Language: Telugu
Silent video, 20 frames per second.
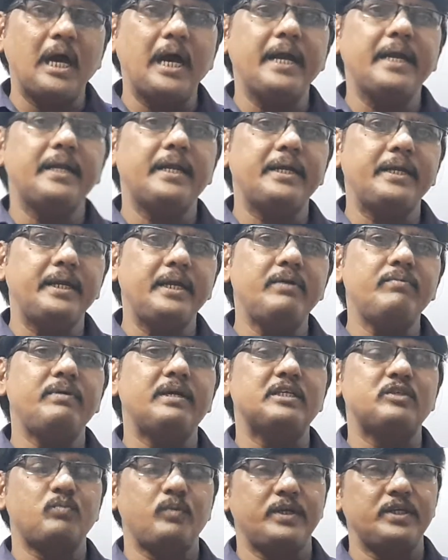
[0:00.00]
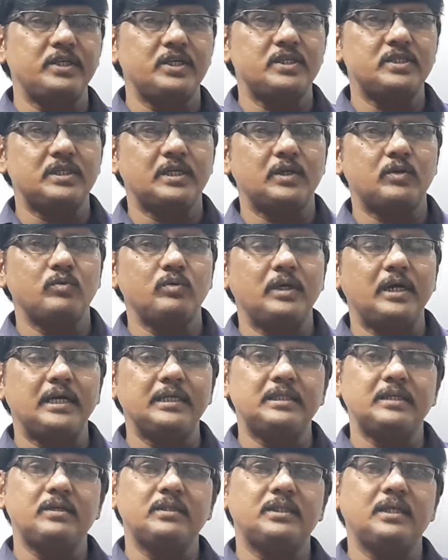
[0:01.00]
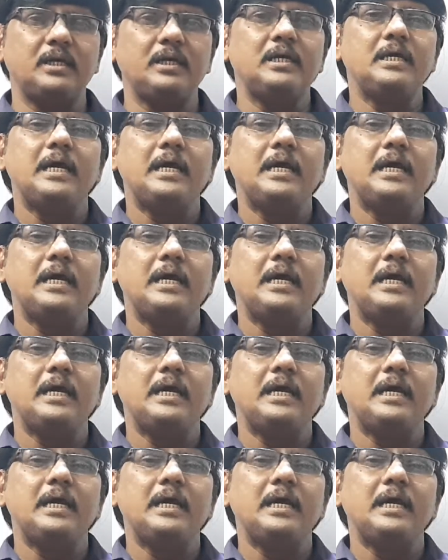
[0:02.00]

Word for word: ఆయన ఏమి ఎక్స్ప్లెయిన్ చేశారు ఆ తర్వాత